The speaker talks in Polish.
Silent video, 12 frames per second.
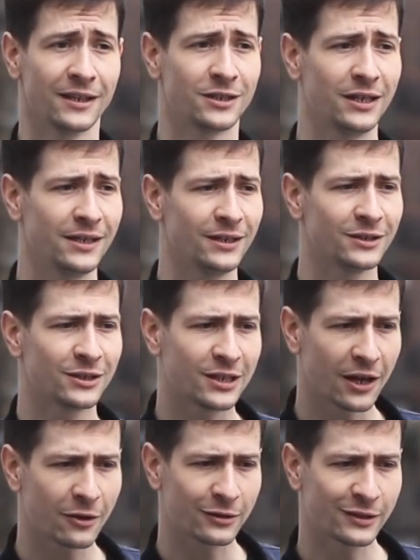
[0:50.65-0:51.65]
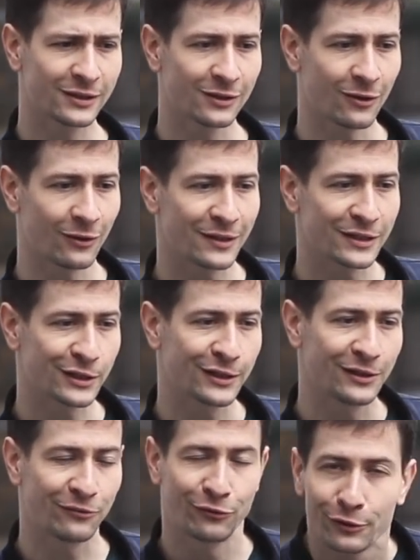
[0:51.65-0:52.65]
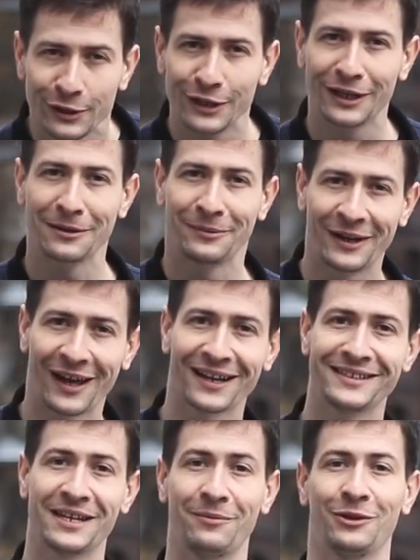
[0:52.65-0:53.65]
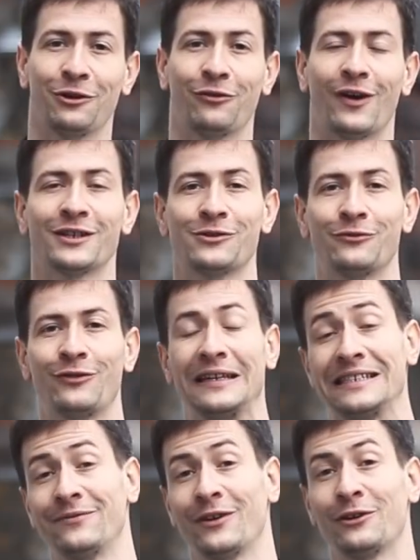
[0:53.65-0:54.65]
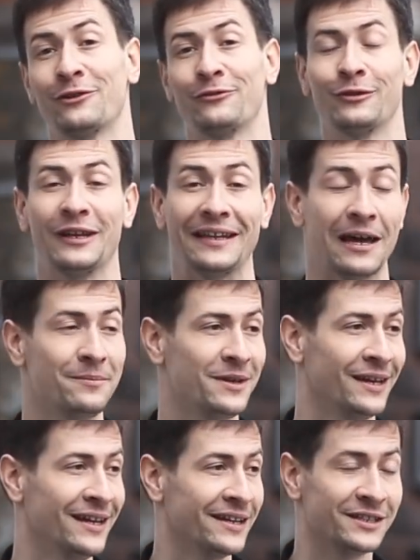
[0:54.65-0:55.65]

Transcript: czyli czegoś, co jest wynikiem reakcji aminokwasów z węglowodanami,